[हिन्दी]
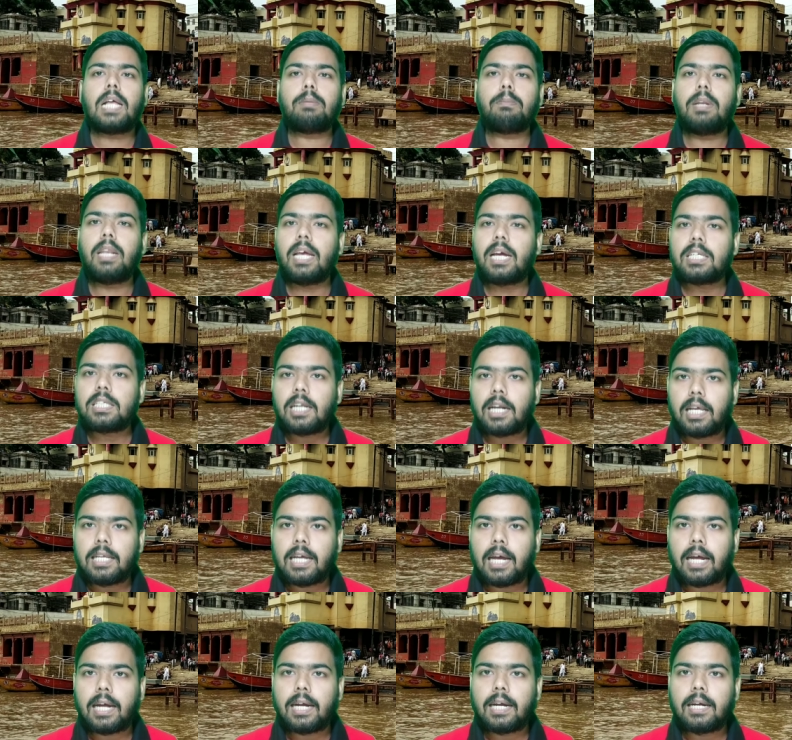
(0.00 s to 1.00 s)
साथ में लेकर चला
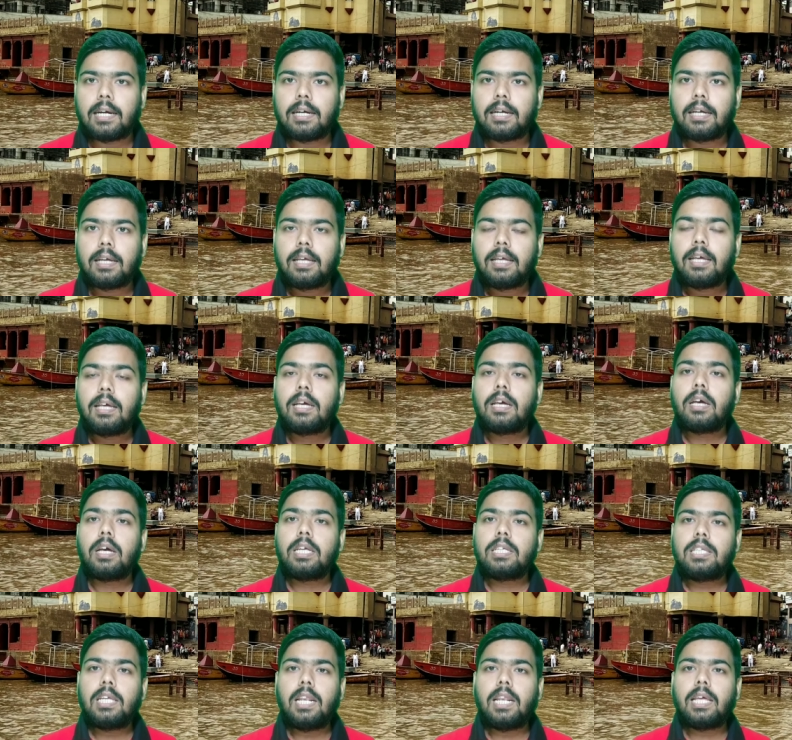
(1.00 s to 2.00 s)
जाएगा
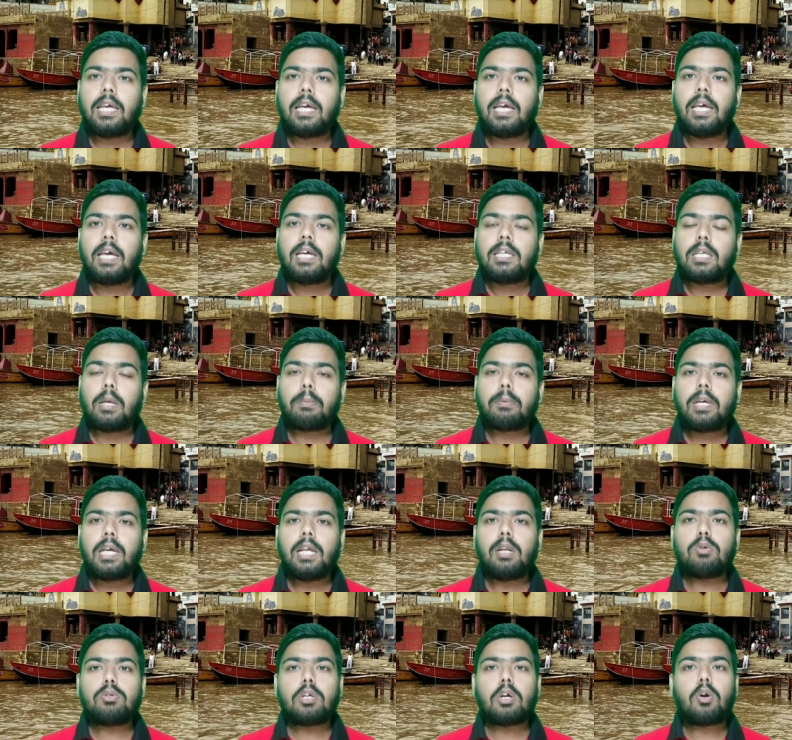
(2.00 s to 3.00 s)
इसीलिए जब कील
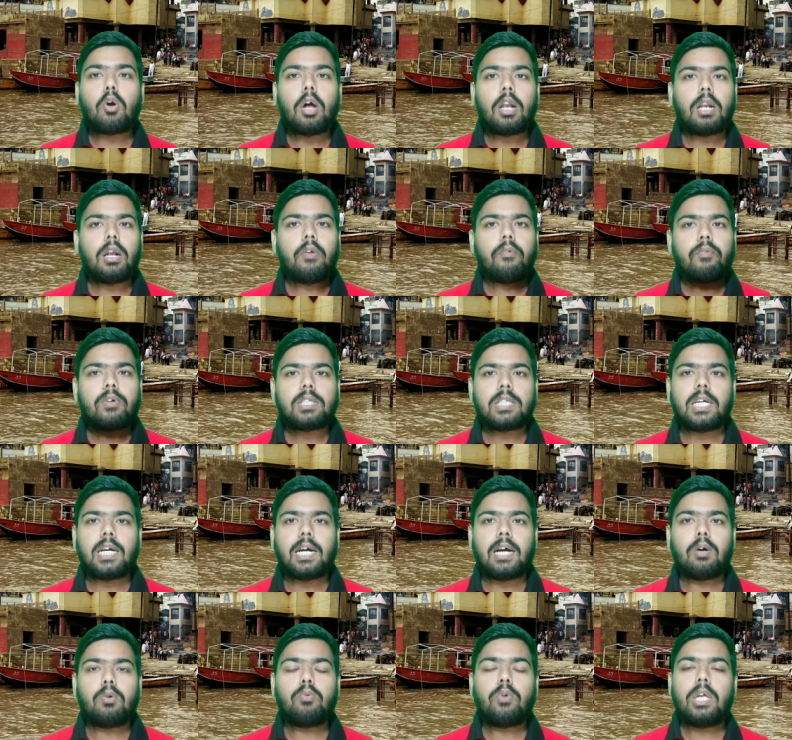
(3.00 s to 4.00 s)
उसके कॉलर में फंसा
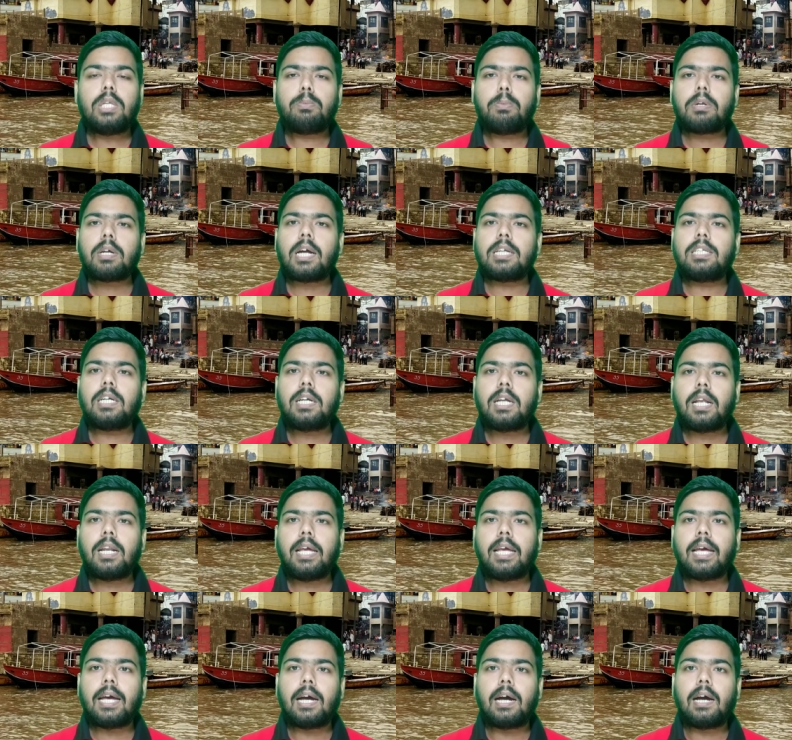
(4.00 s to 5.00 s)
वो इस प्रकार से डर
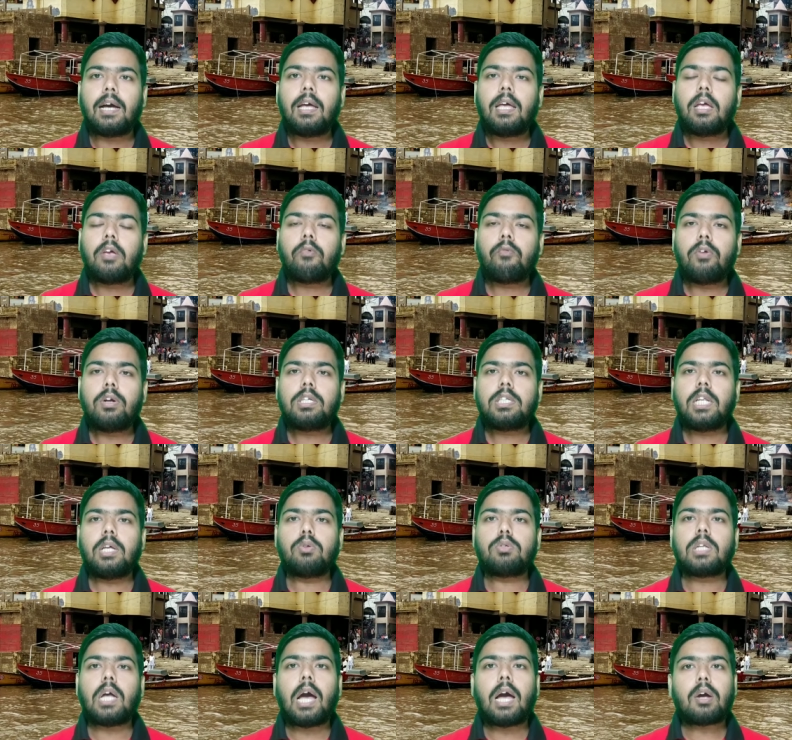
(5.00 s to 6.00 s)
गया कि फिर से
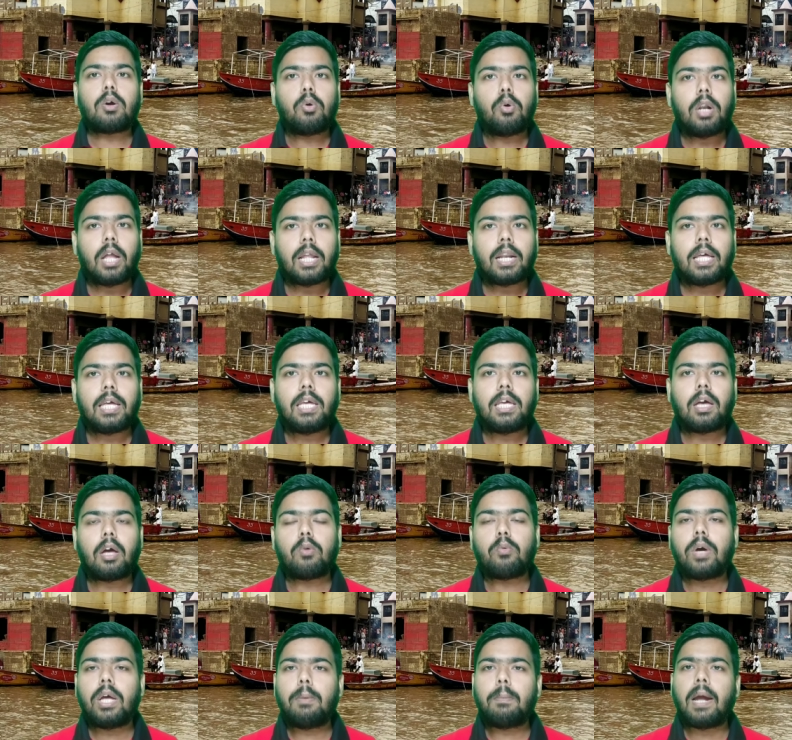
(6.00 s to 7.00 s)
उसका आँख खुला नहीं और
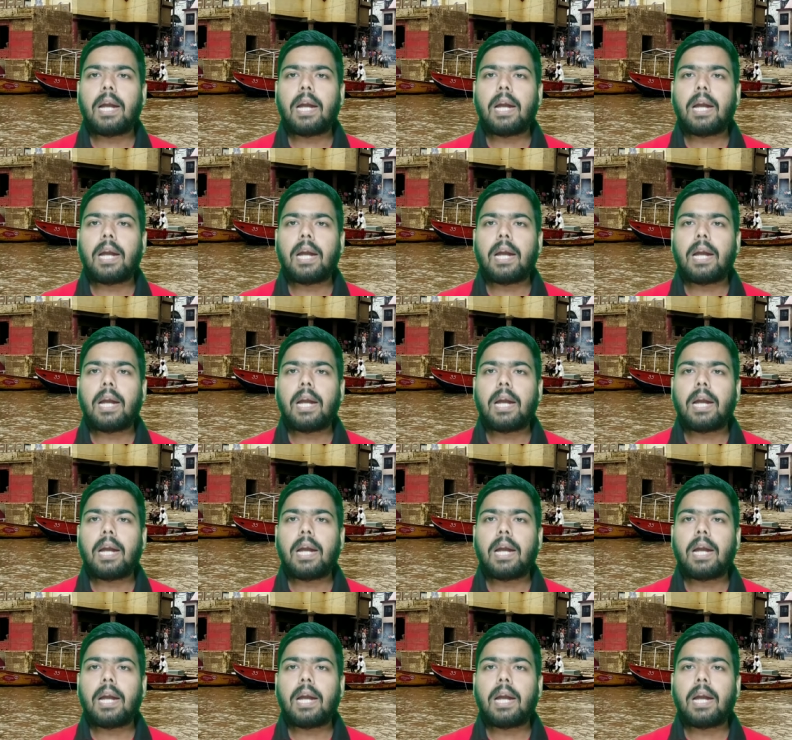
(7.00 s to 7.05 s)
वहीं